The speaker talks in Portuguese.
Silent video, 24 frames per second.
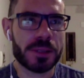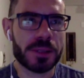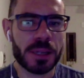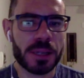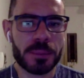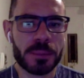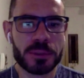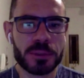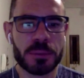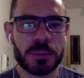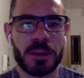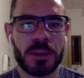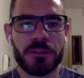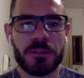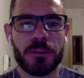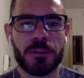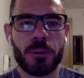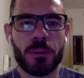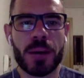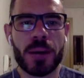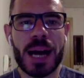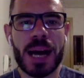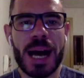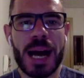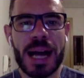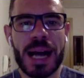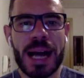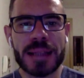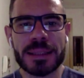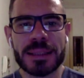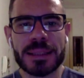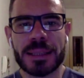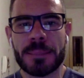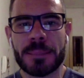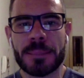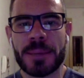digamos, uma
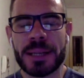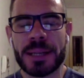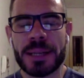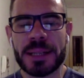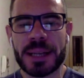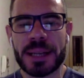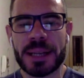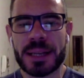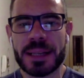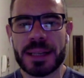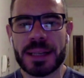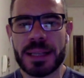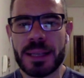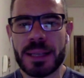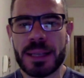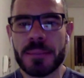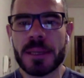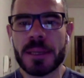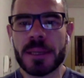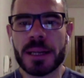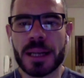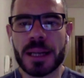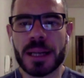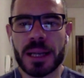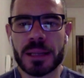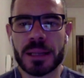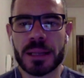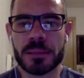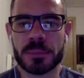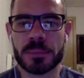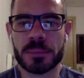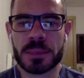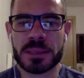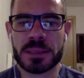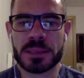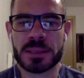folgada da parte acadêmica, né, não
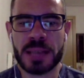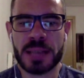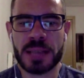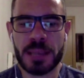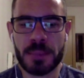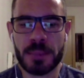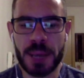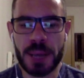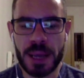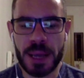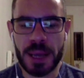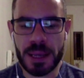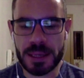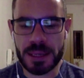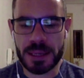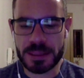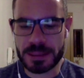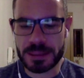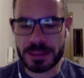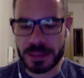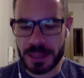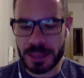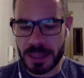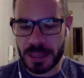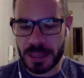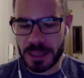precisei mais